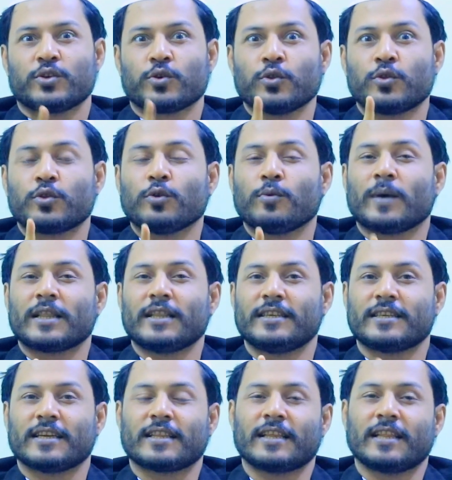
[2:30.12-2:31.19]

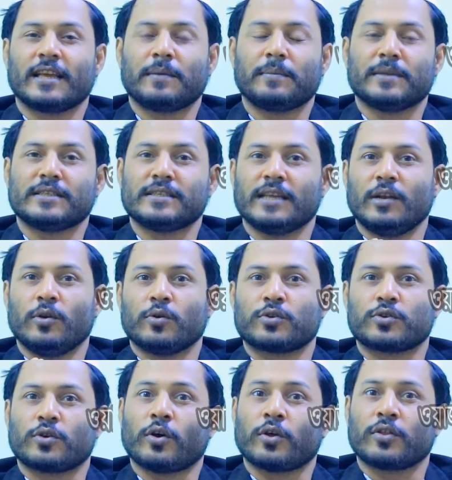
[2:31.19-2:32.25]
সত্যবাদীর সাথে দেখবেন যে লোক
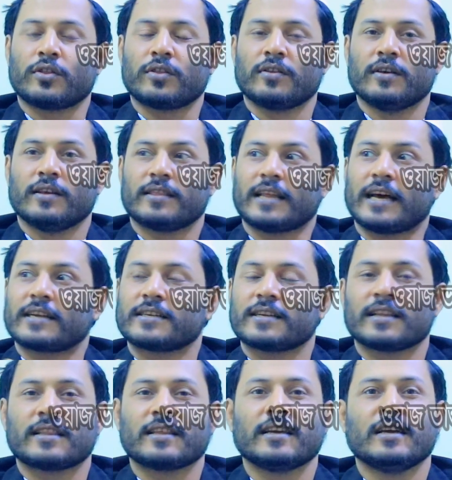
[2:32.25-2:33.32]
সৎ তার
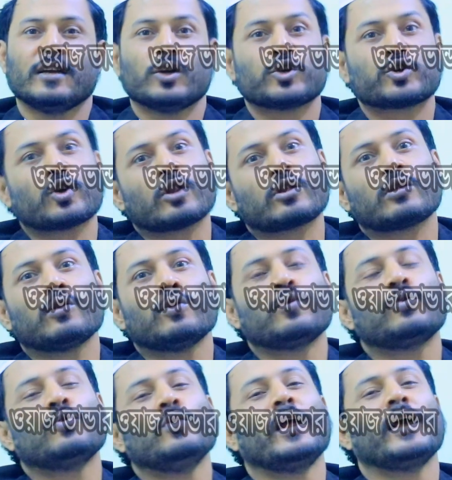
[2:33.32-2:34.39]
সাথে সৎ
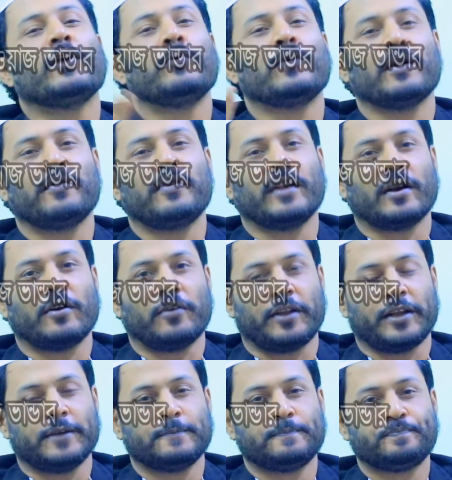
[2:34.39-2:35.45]
লোকগুলোই ঘুরে ফিরে করে